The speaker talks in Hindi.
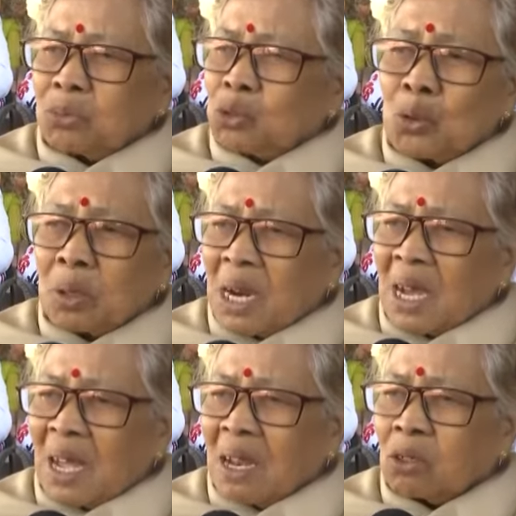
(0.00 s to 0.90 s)
दुख
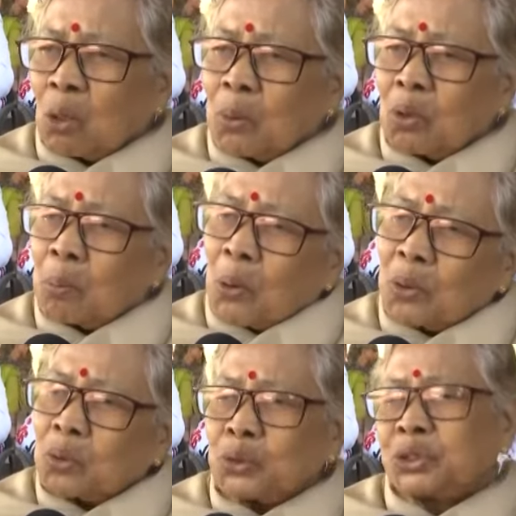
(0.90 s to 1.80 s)
लगा तो तो
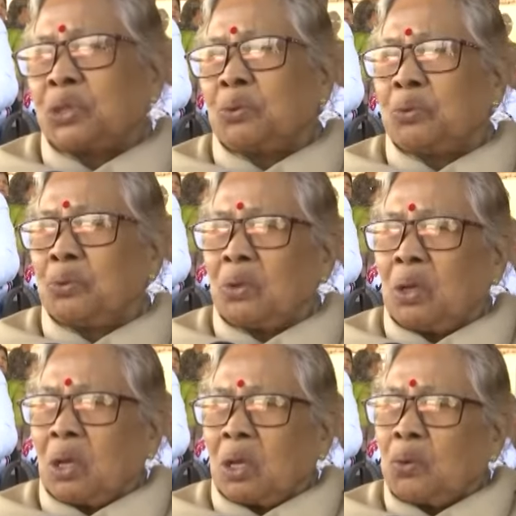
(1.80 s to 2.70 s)
बहुत खुशी हूँ
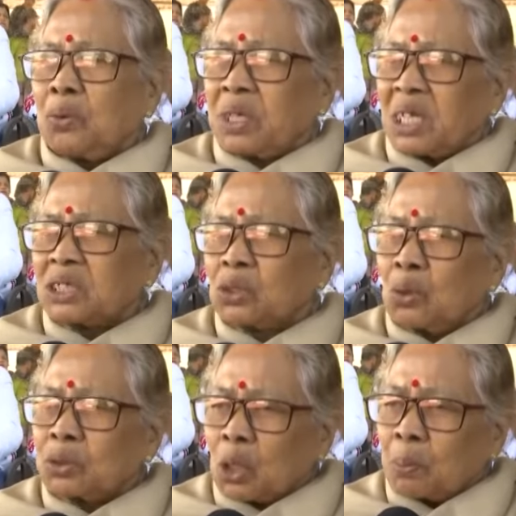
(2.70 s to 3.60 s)
क्योंकि देश
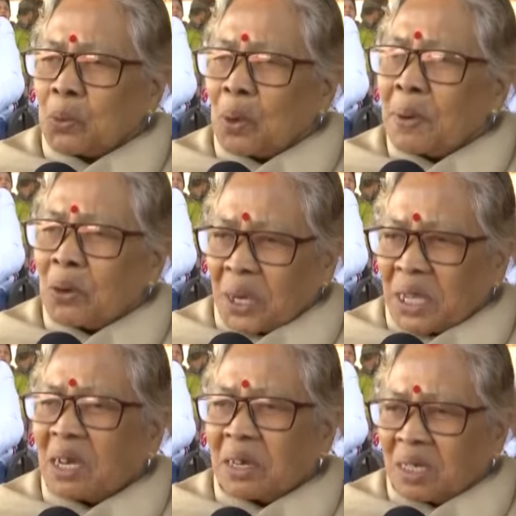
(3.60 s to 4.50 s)
को सबको अभी
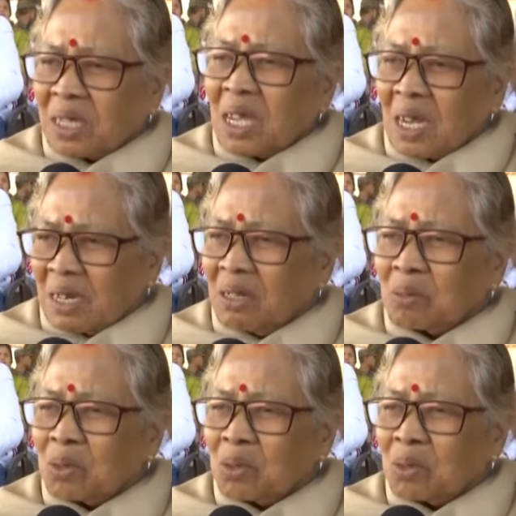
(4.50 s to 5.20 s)
रक्षा किया ना